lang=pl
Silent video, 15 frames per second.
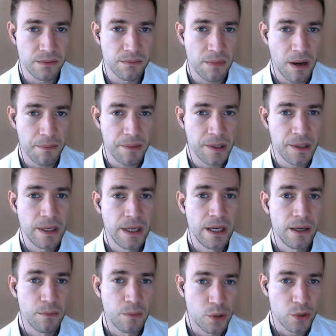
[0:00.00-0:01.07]
Mamy
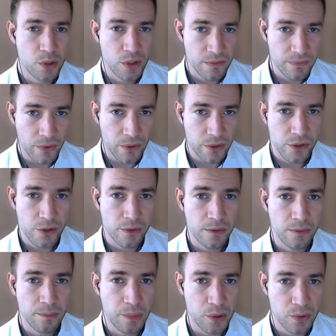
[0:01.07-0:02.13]
możliwość
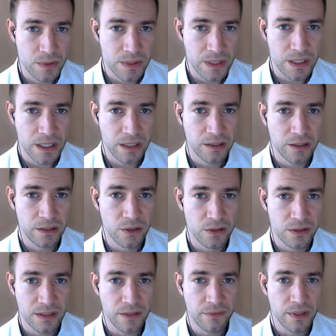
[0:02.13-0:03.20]
porzucenia tych
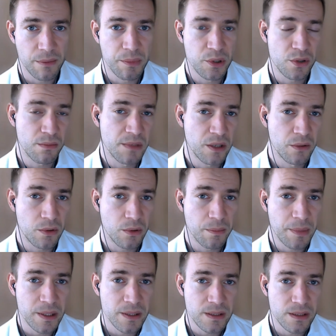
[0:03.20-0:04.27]
dostaw na poziomie
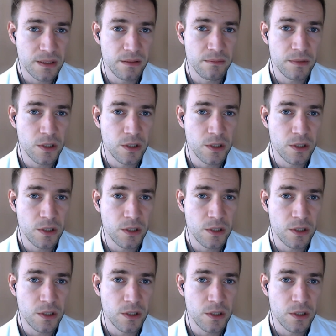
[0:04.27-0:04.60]
europejskim.